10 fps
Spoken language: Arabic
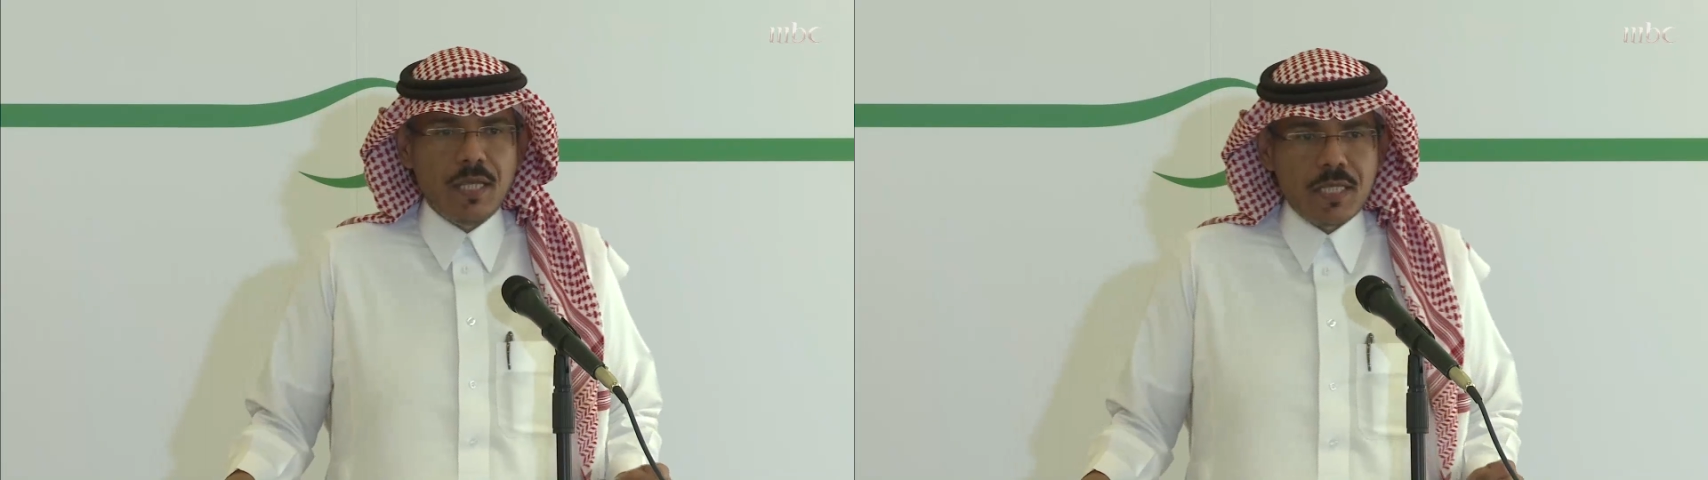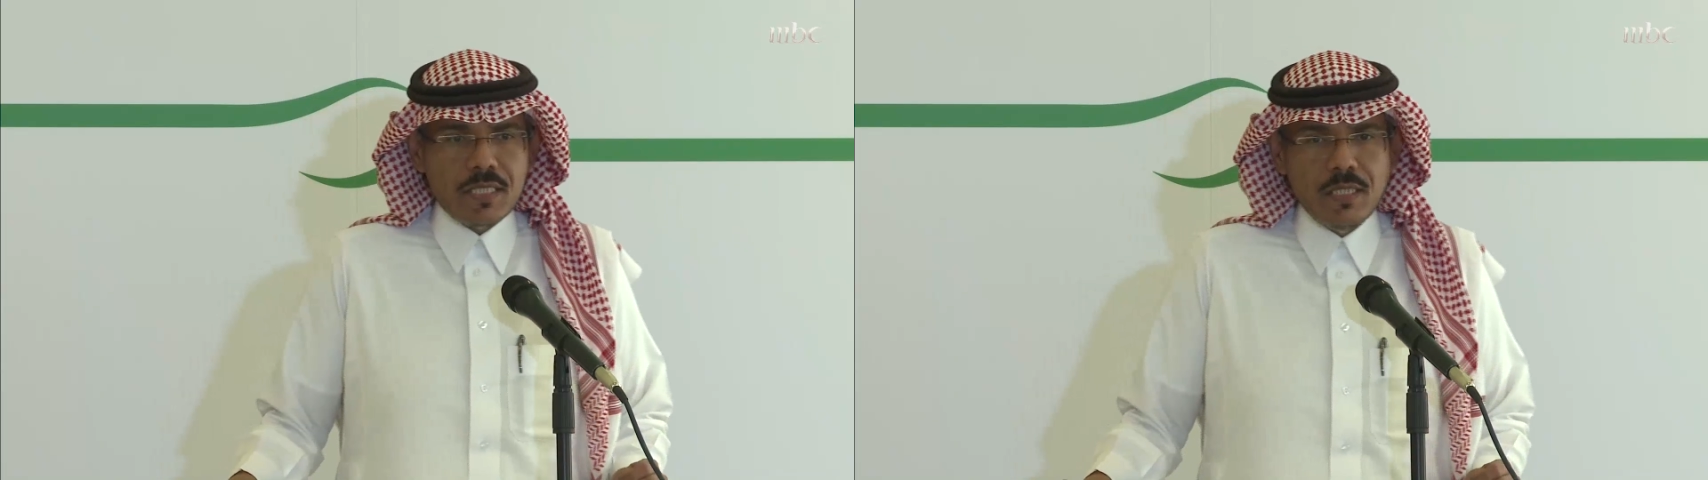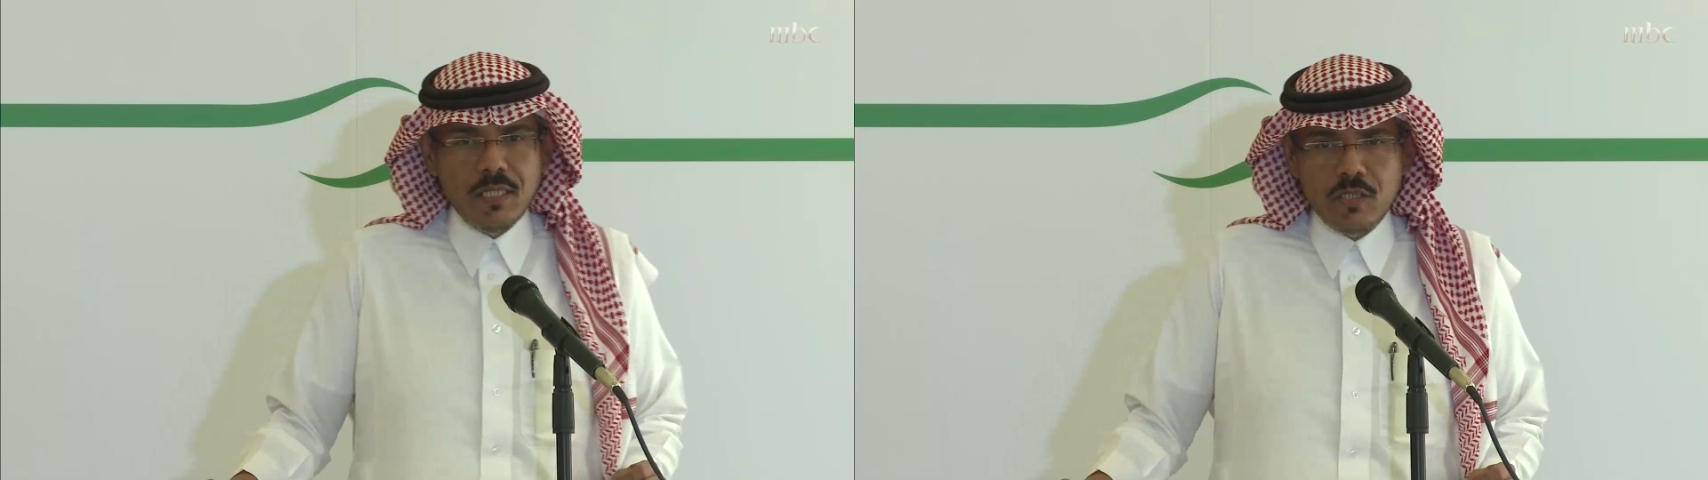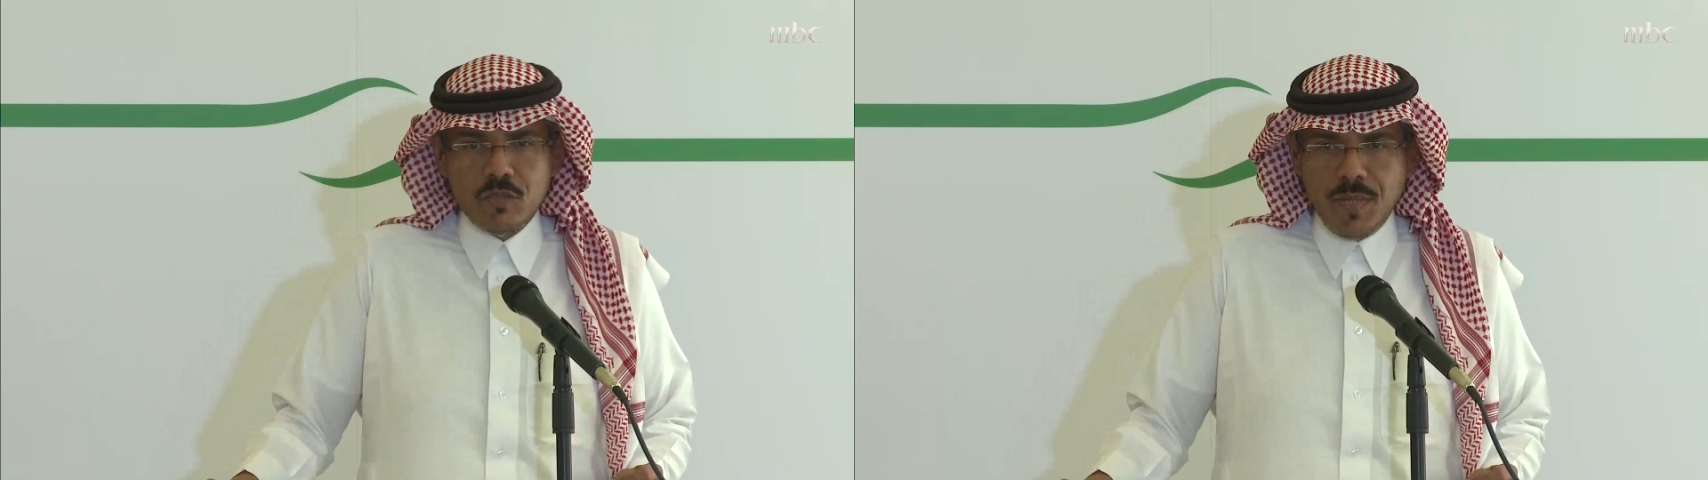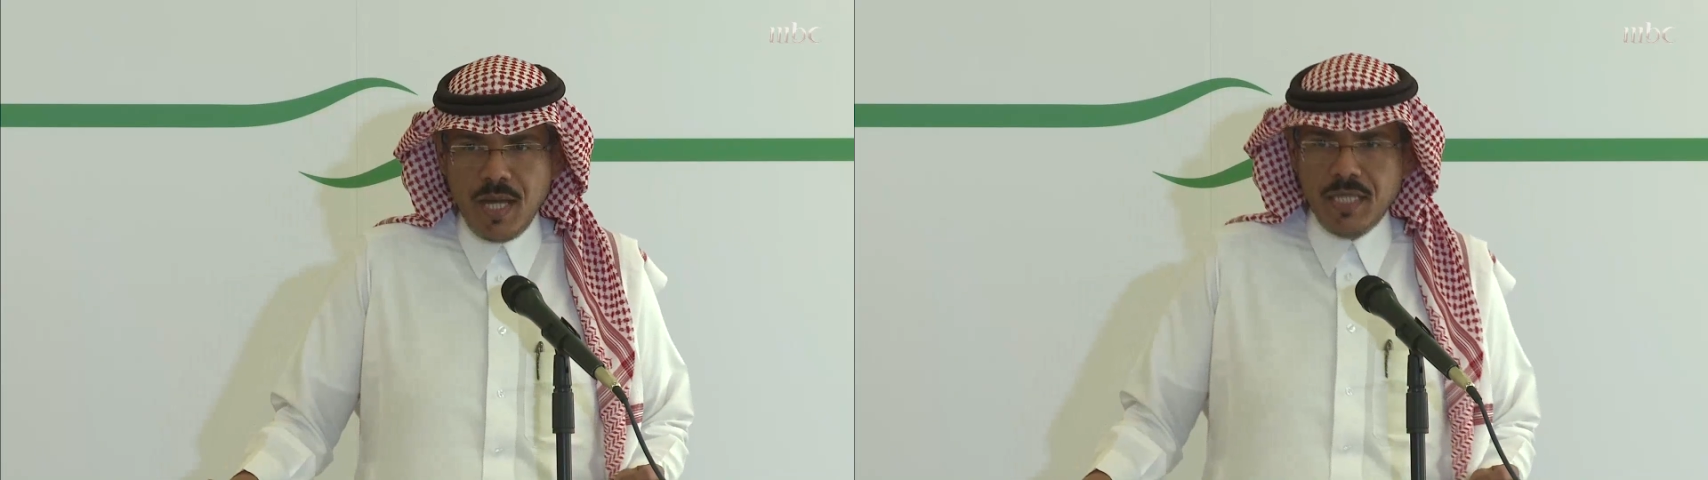يصل
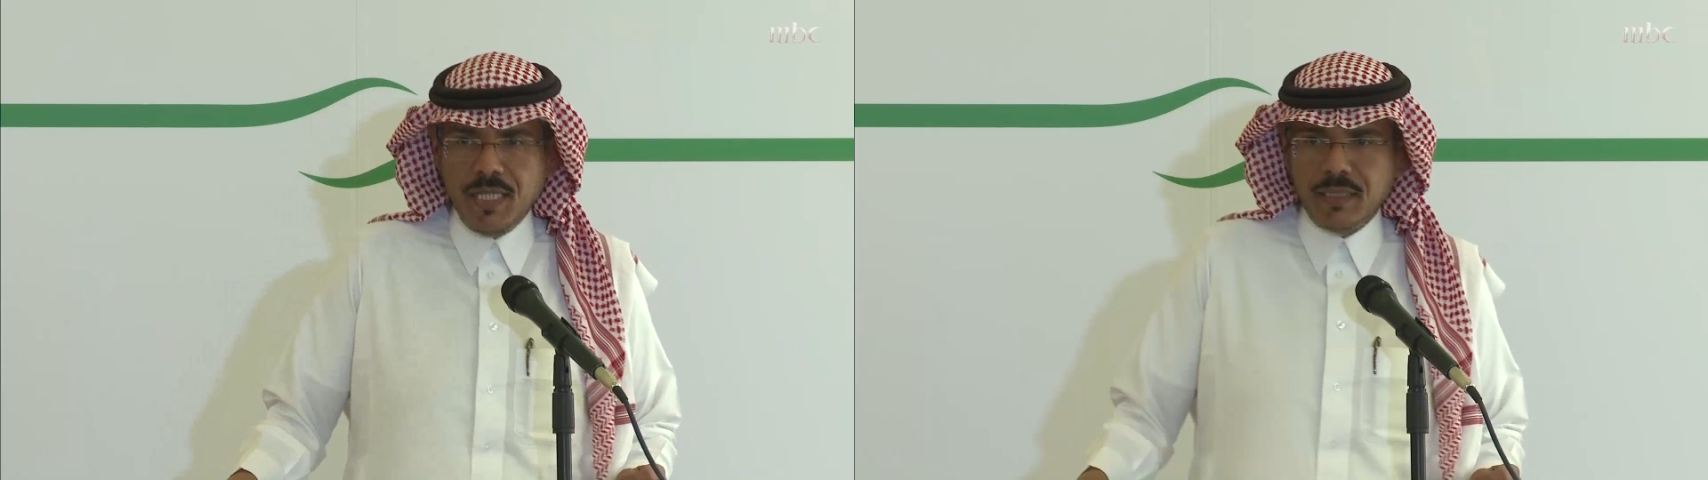إجمالي